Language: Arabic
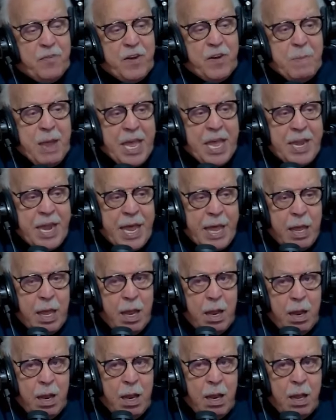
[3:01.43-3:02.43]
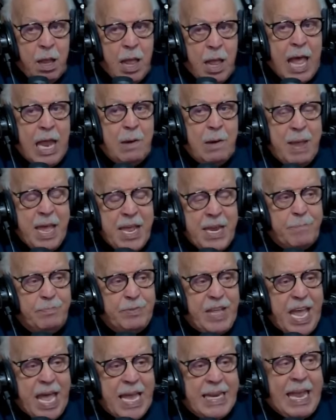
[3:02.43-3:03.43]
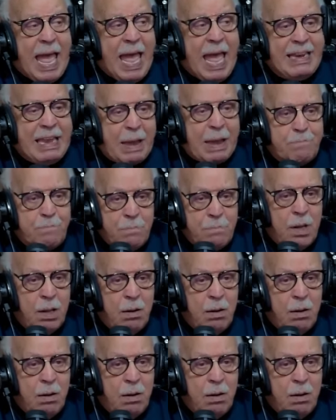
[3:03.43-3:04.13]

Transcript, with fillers: في مهنه المهنه نتاعك حكم